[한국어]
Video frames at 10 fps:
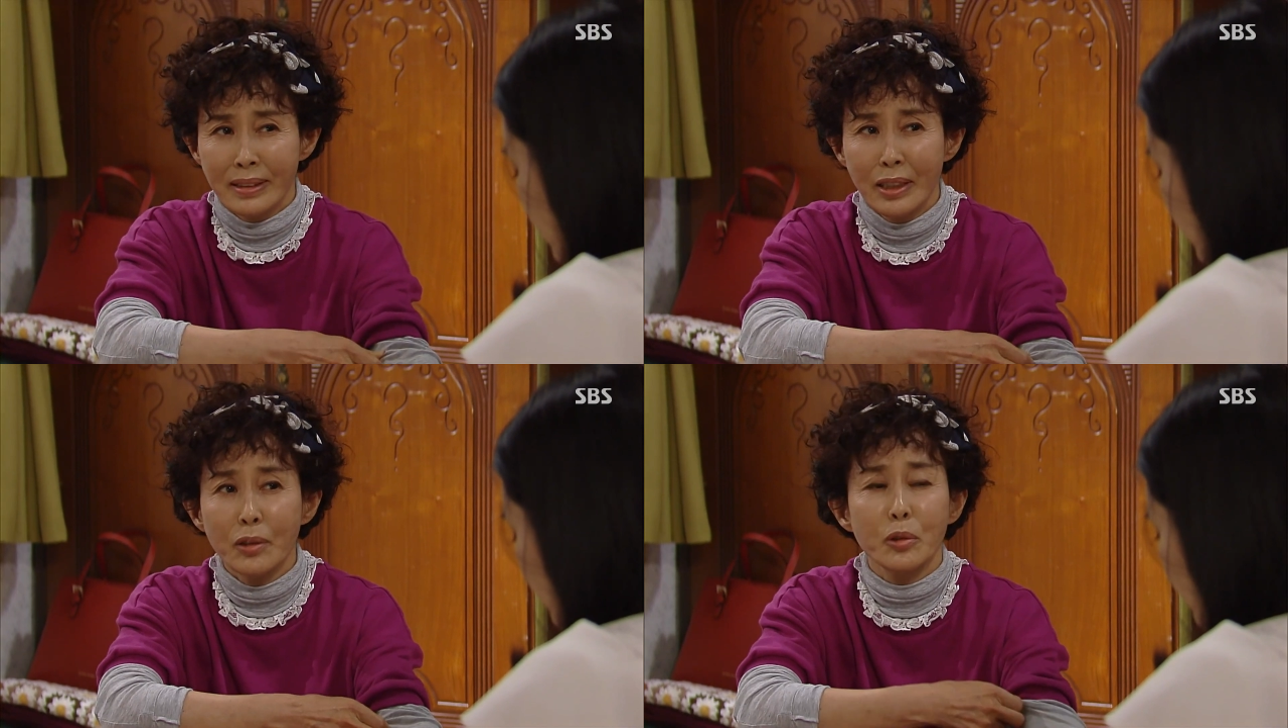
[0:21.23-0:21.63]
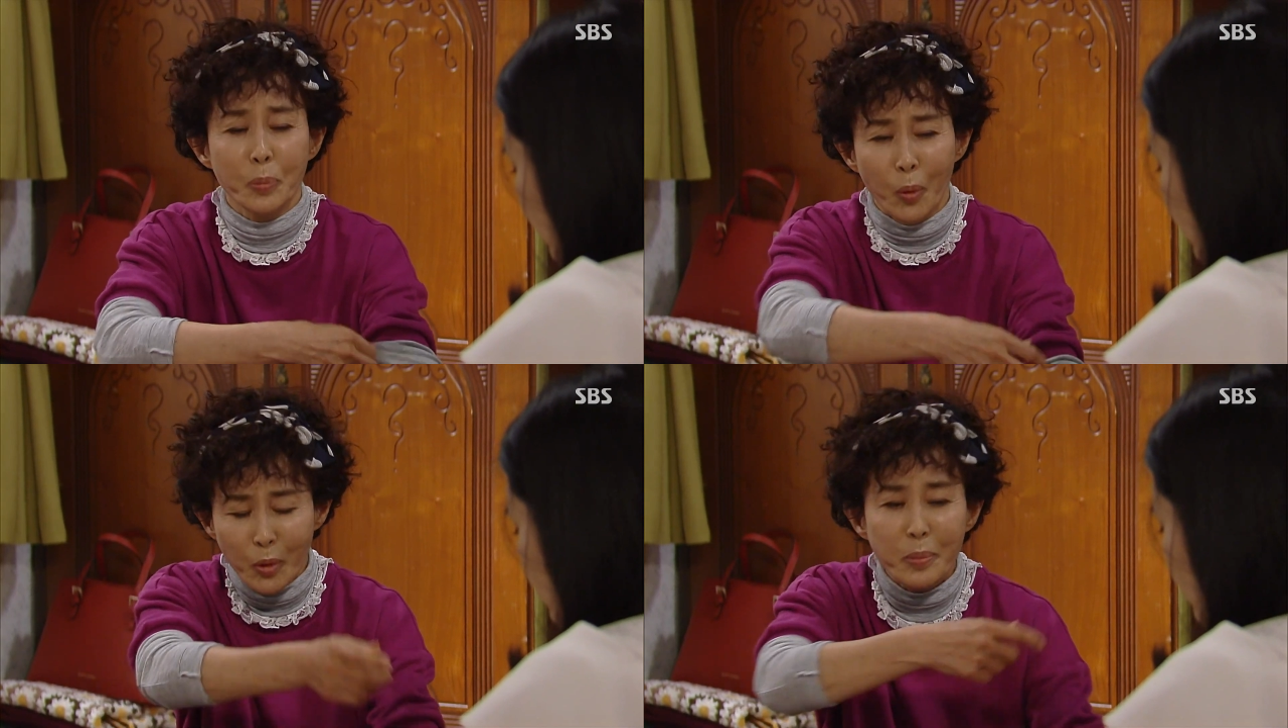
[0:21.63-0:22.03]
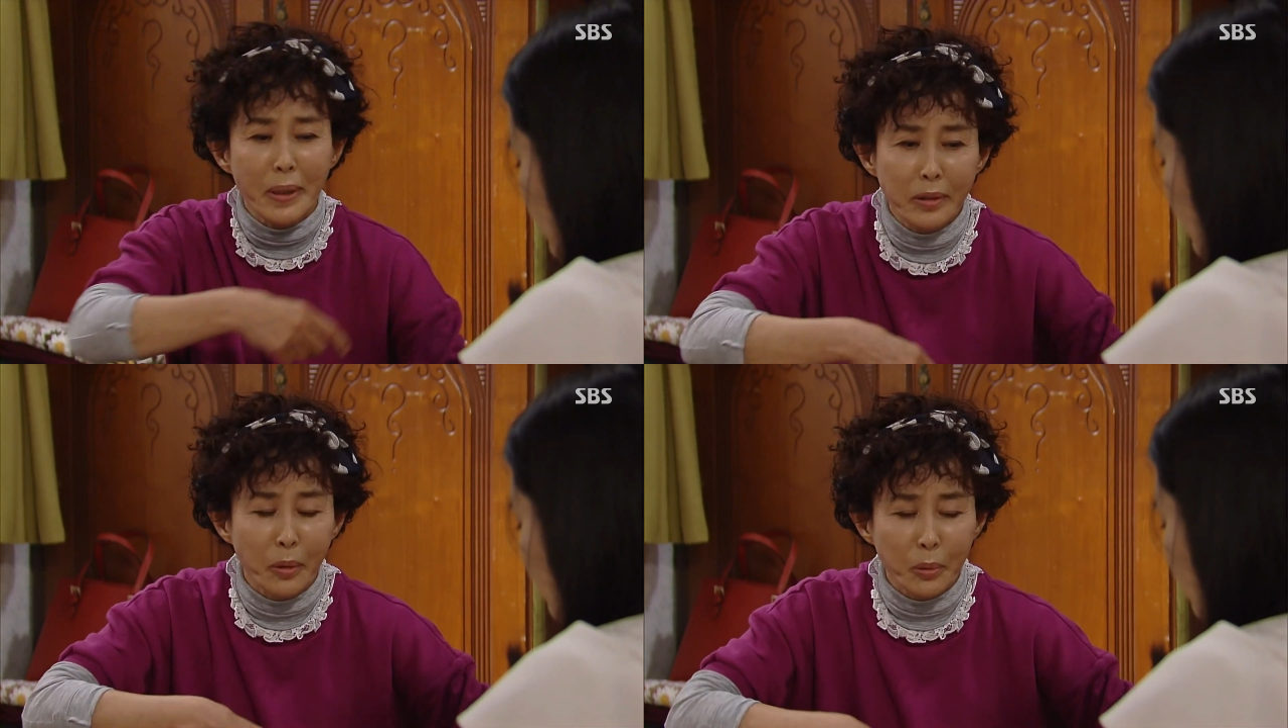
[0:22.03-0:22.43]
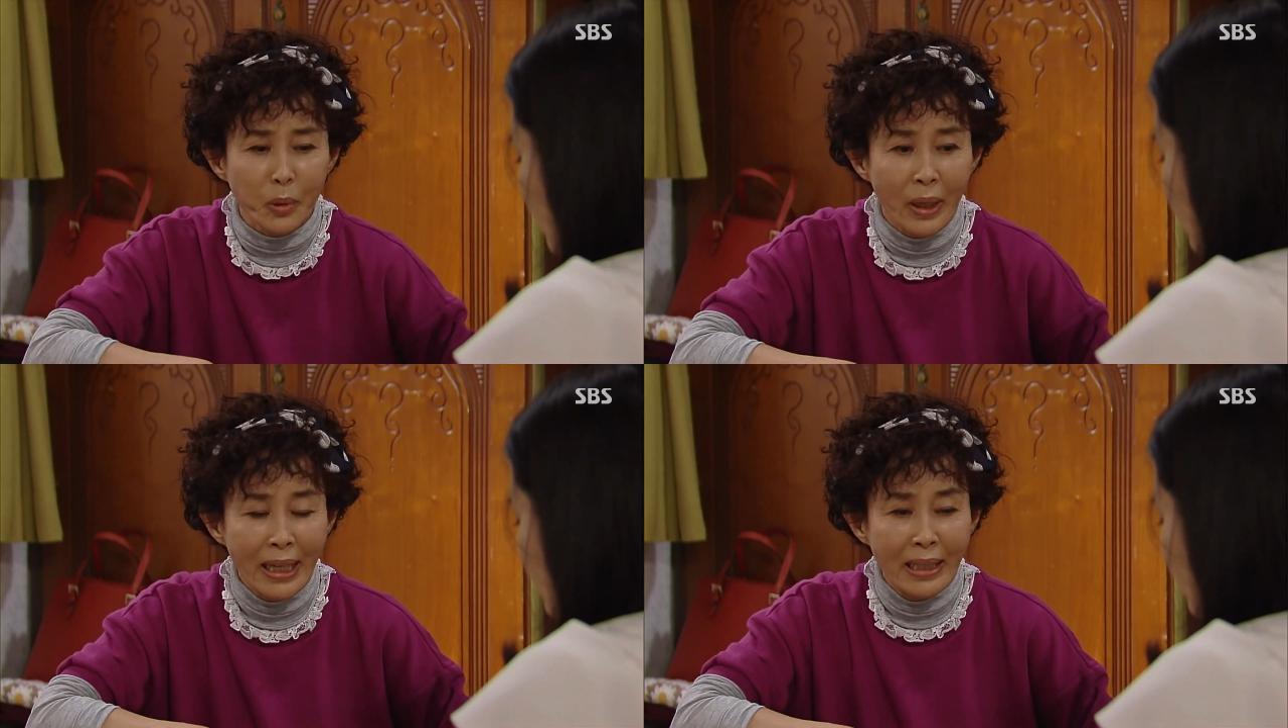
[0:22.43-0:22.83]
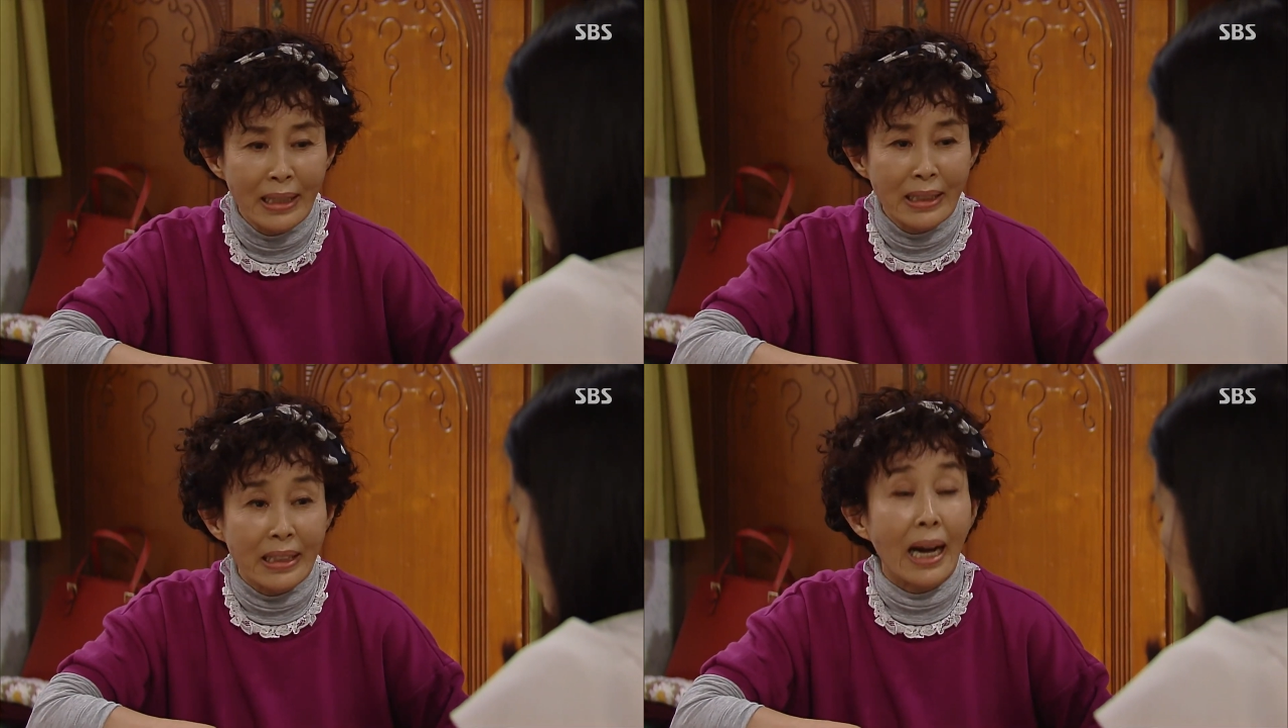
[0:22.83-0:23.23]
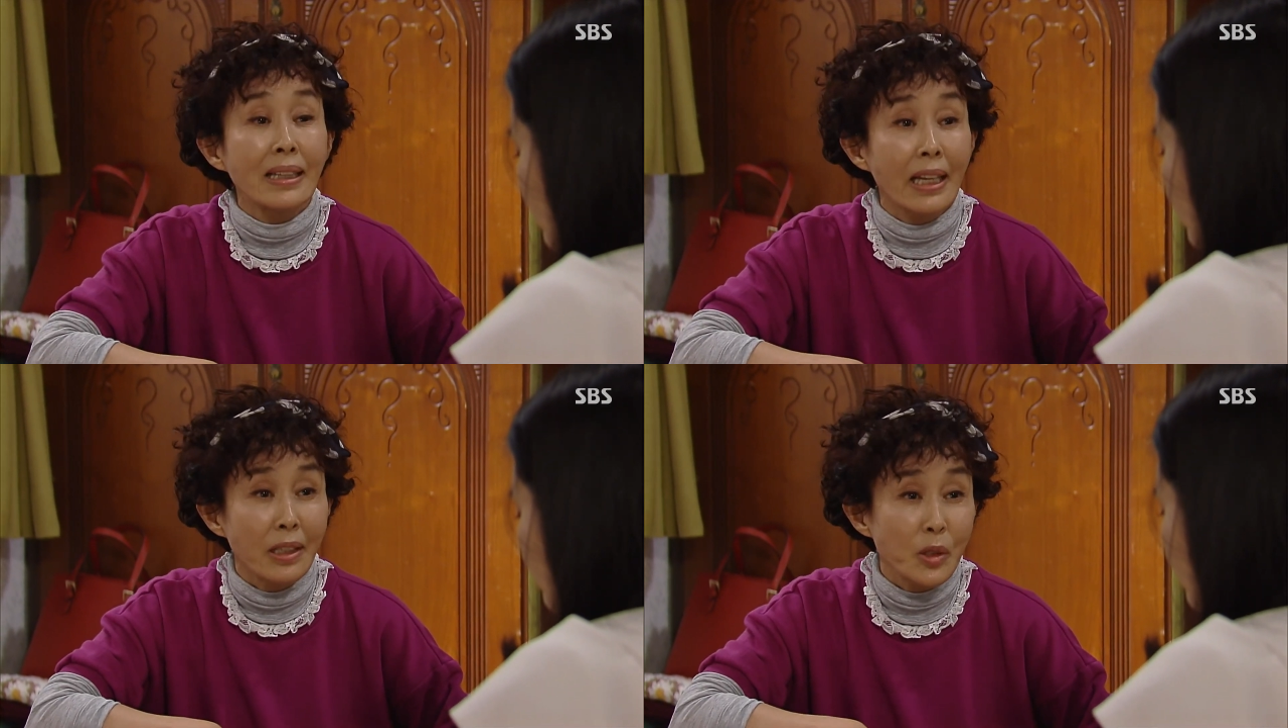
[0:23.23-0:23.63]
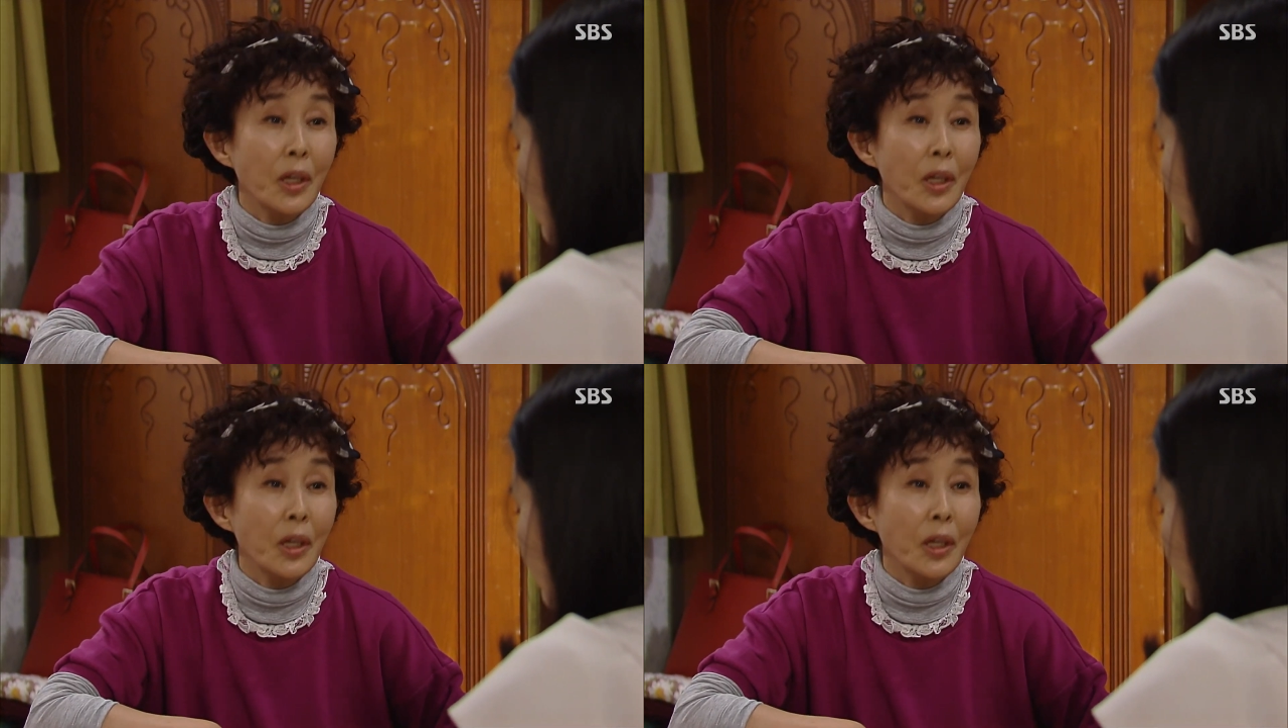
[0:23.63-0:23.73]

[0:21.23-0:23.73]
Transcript: 네 얼굴 본 것만으로도 나한테는